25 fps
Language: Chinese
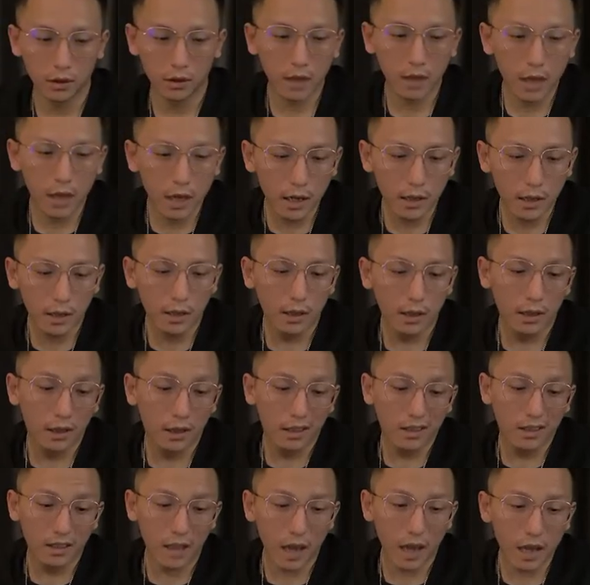这个小师
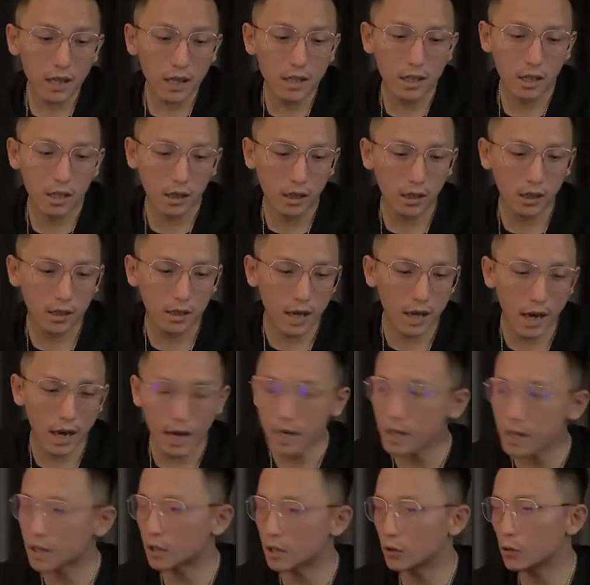傅啊，最好
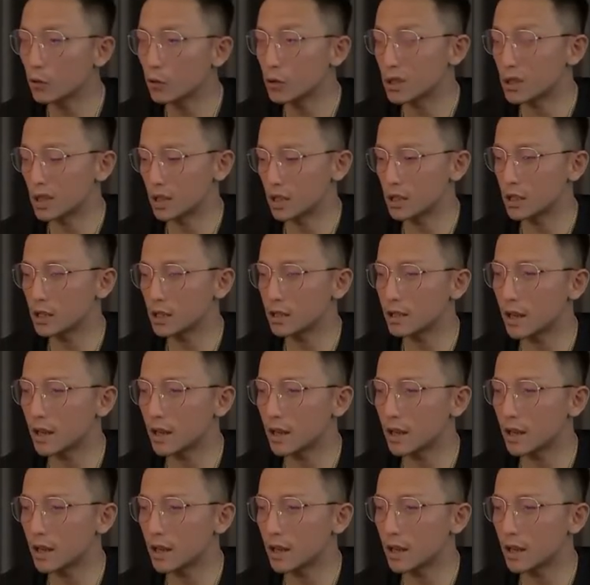和这个新员工